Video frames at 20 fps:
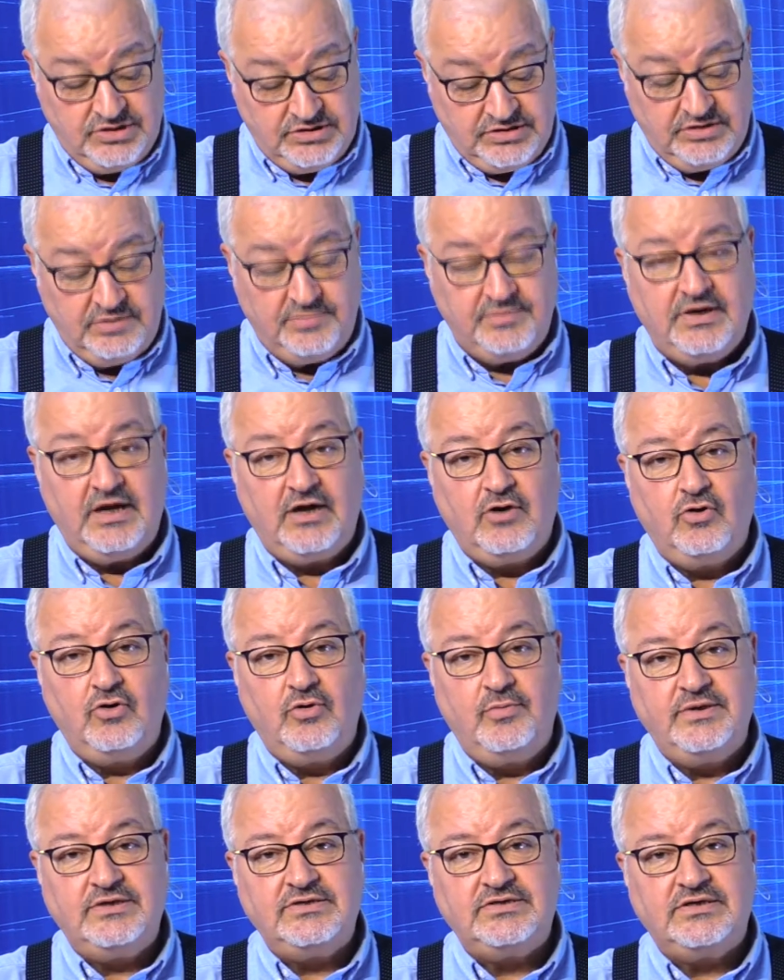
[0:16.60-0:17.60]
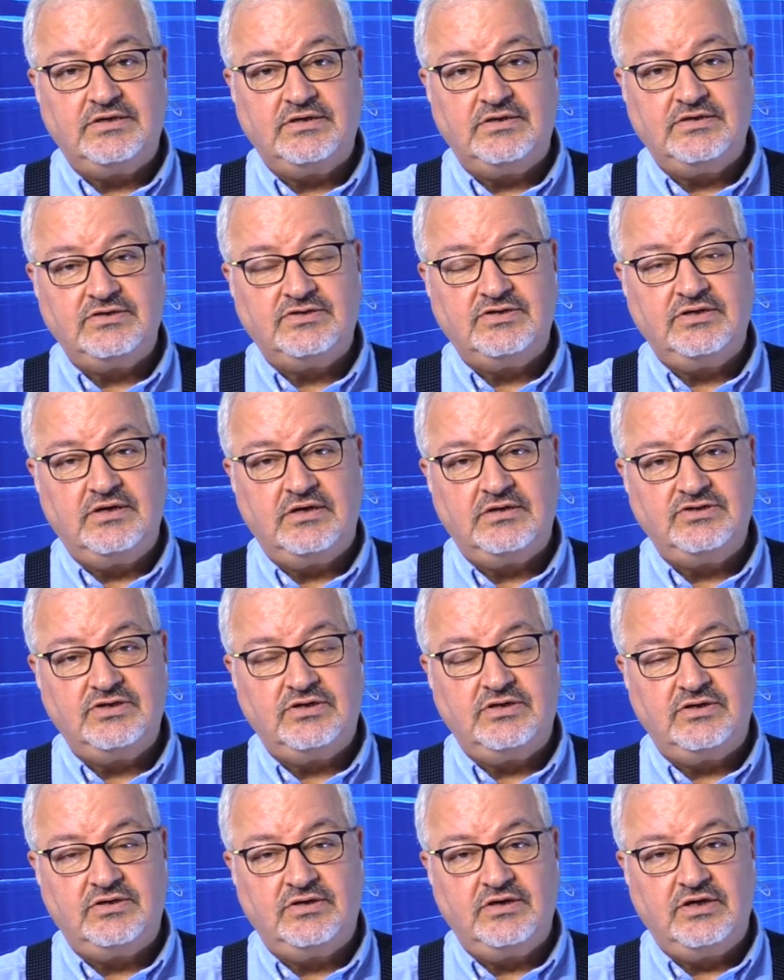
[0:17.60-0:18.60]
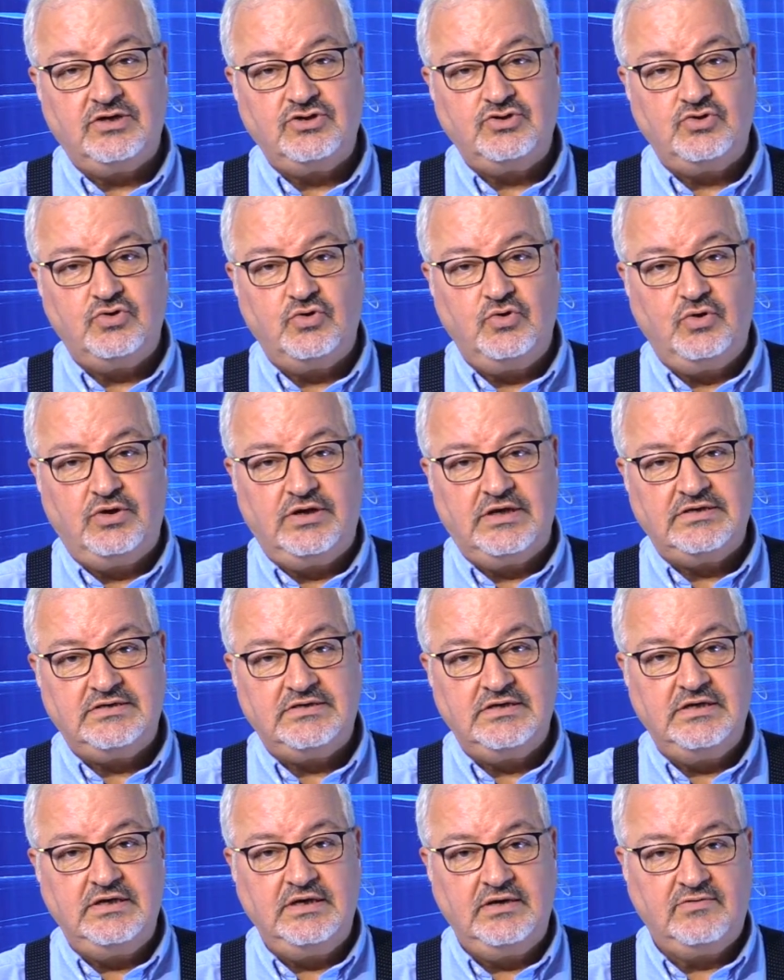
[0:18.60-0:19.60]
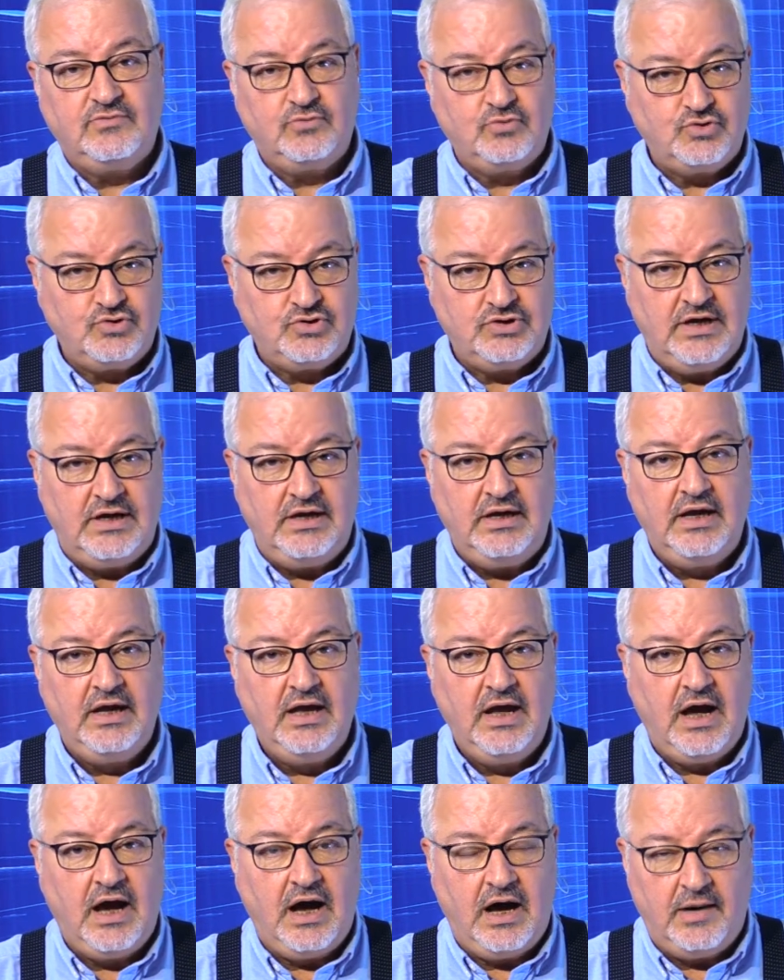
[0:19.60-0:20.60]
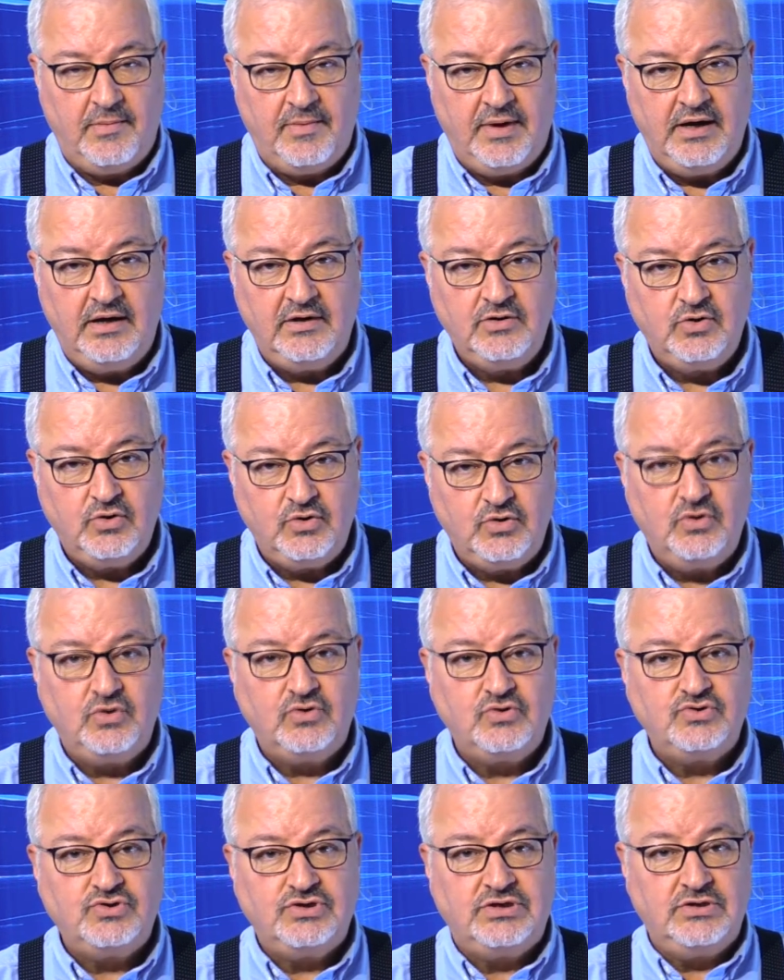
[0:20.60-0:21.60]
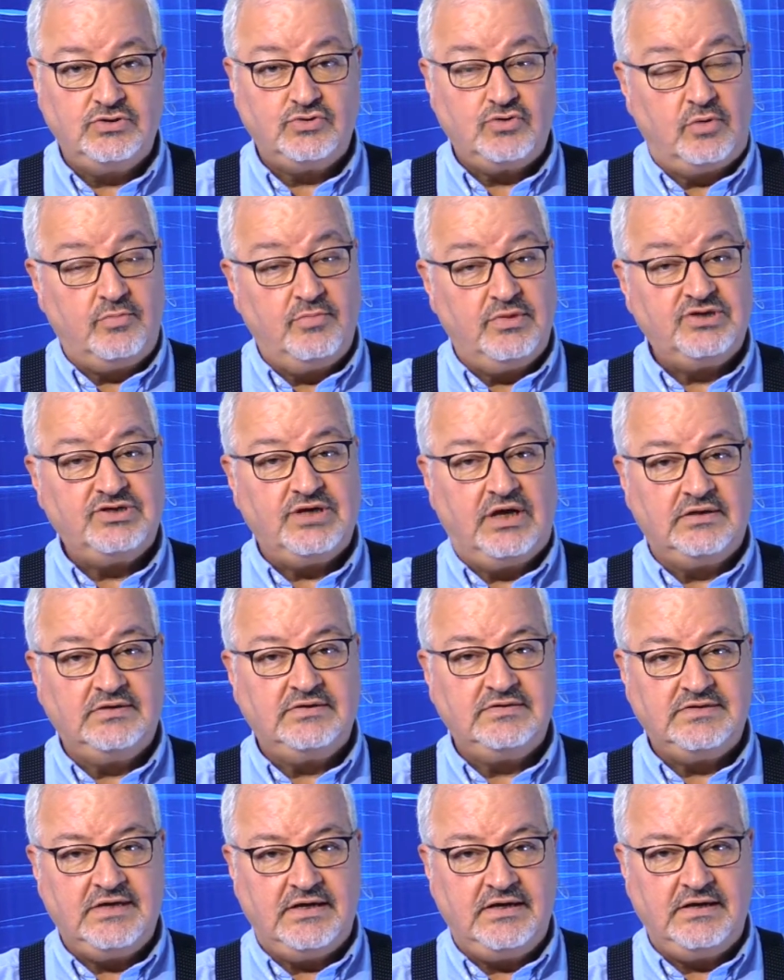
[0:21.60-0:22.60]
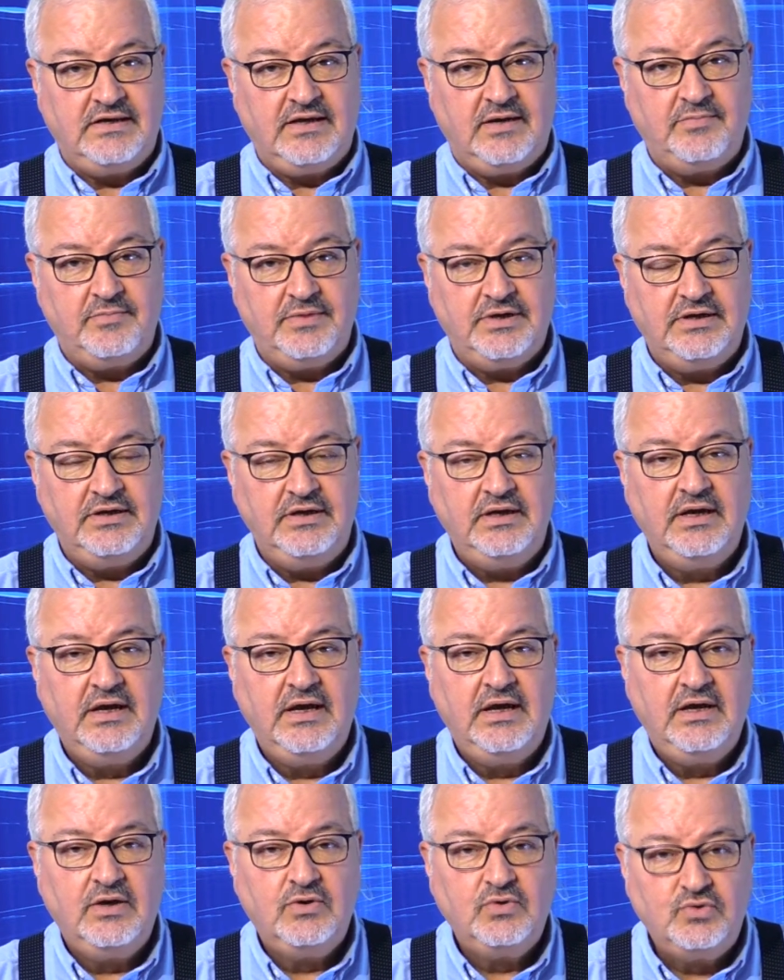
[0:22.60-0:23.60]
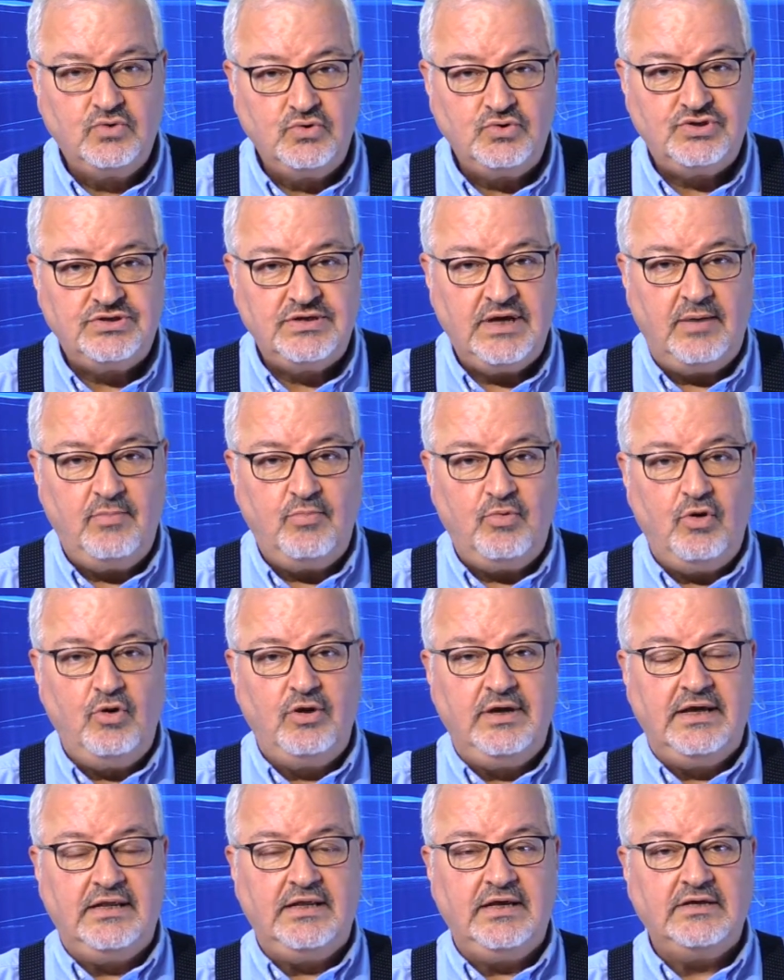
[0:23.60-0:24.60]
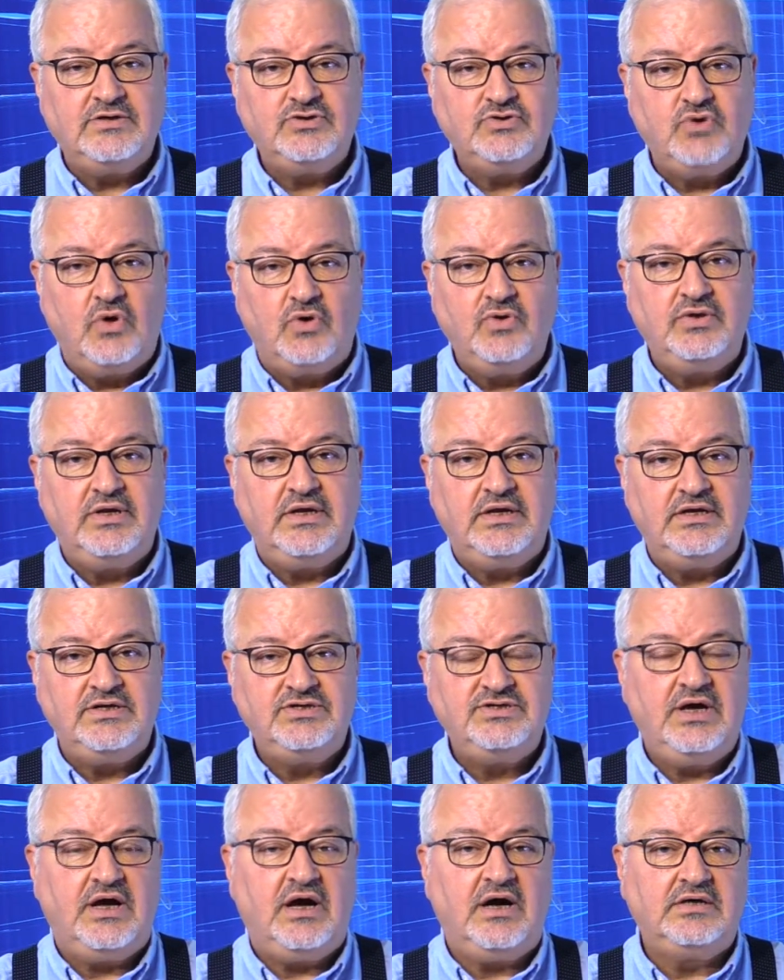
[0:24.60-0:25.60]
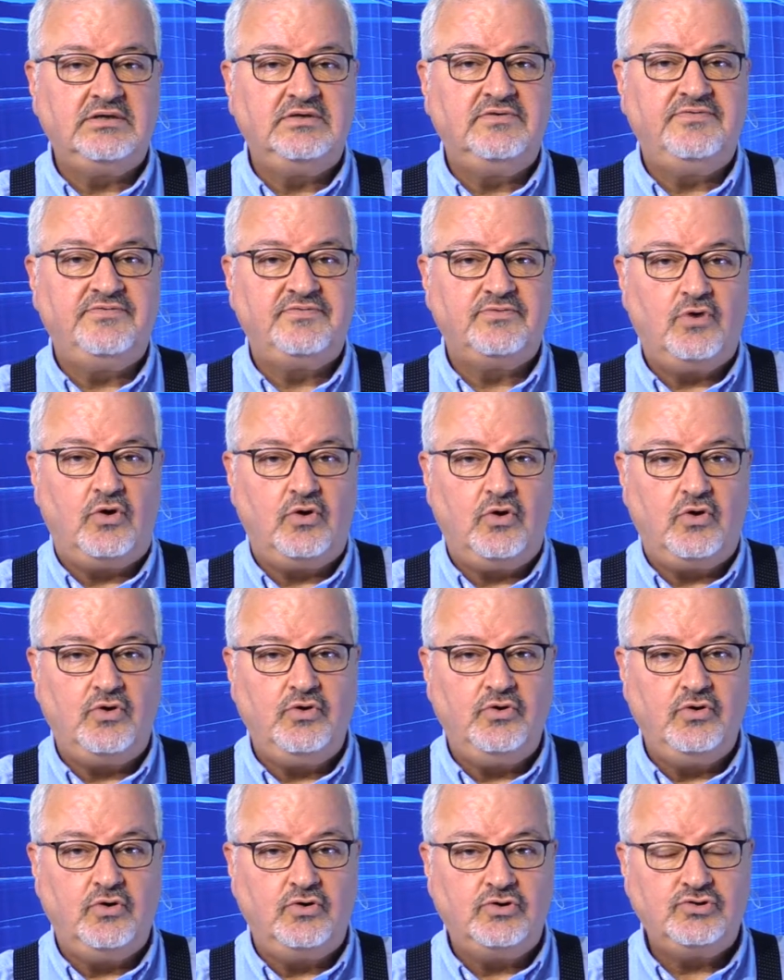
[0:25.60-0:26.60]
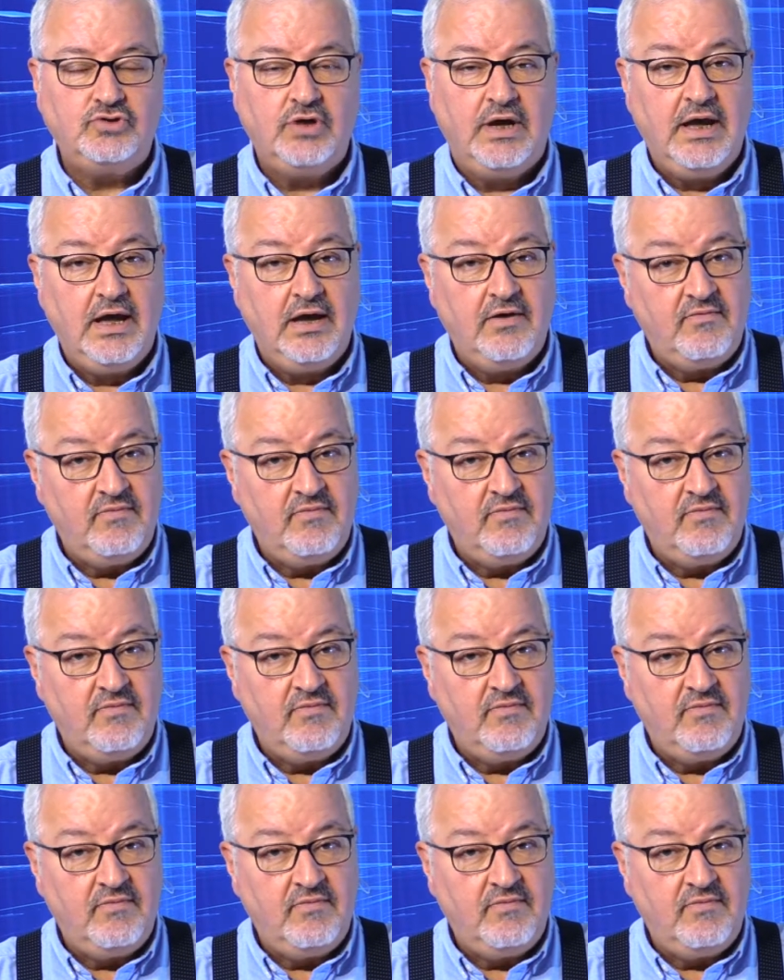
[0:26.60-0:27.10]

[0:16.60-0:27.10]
Ciddi bir ekonomik sıkıntısı sıkıntı yaşıyor ülkesi Rusya ama görüyoruz ki son 5-6 seneden beri Rusya bölgede son derece aktif rol oynuyor